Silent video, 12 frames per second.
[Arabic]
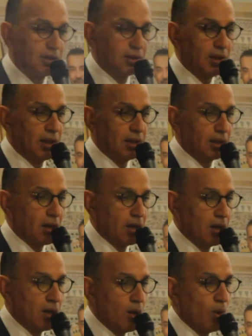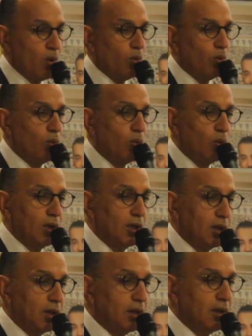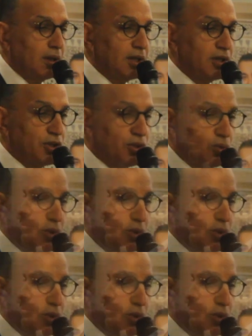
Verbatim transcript: لهذا كانوا معنا اليوم يعني آه، مدراء ديال